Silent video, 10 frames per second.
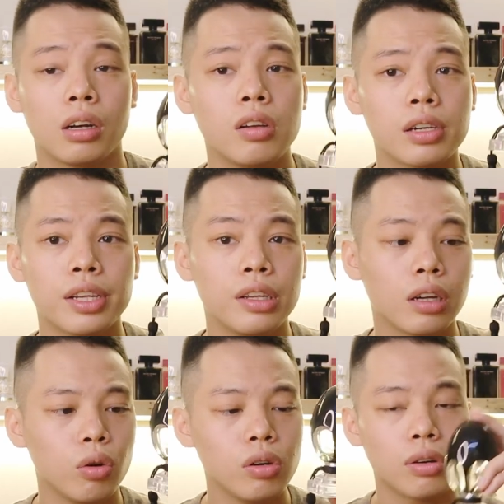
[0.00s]
thường thì những
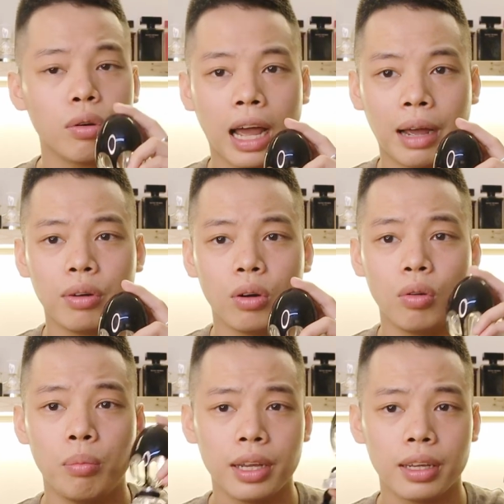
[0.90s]
cái nốt hương thuốc lá đối
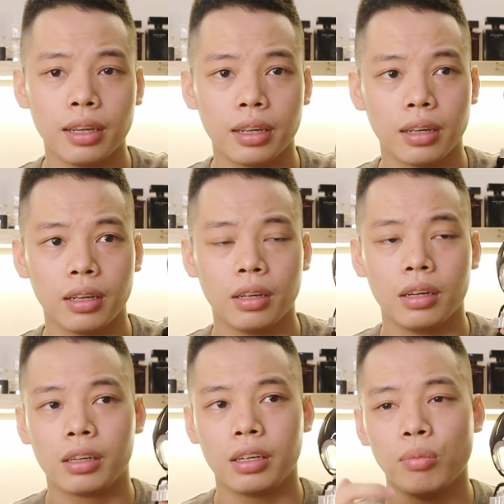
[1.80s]
với mình ấy
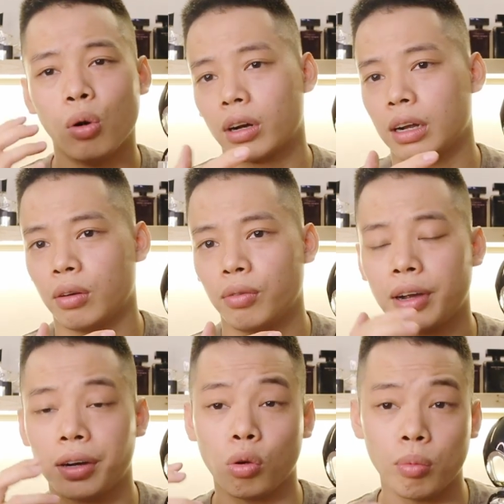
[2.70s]
thì một là nó
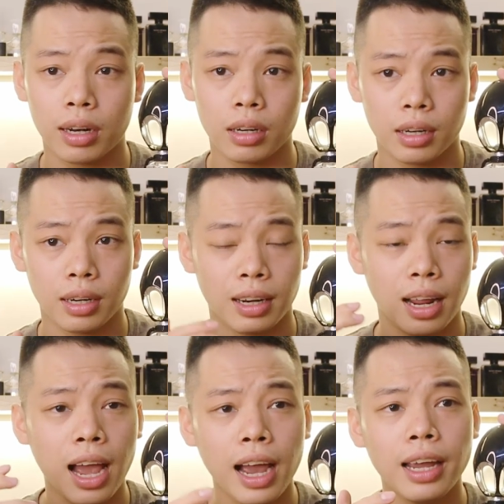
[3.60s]
phải nổi bật
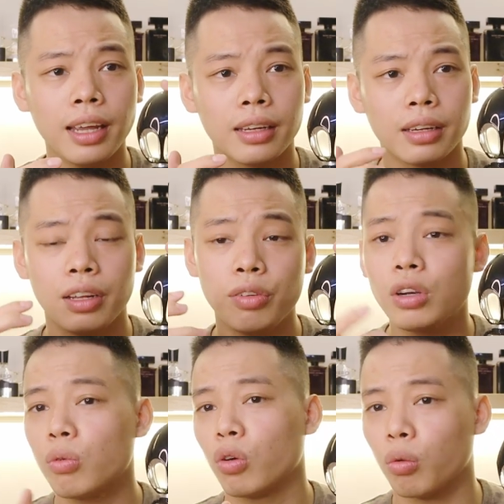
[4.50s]
hai nếu
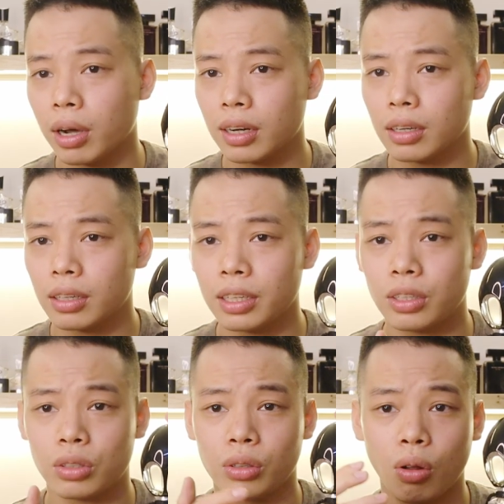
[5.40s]
như không nổi bật thì
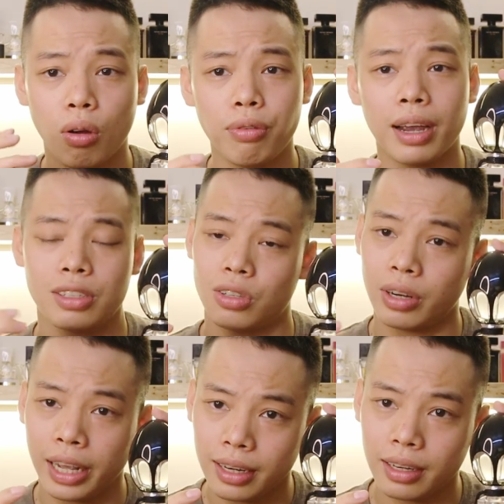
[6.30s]
nó phải
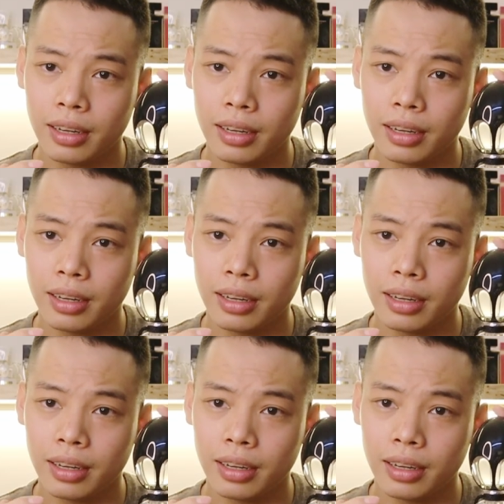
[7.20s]
rõ nét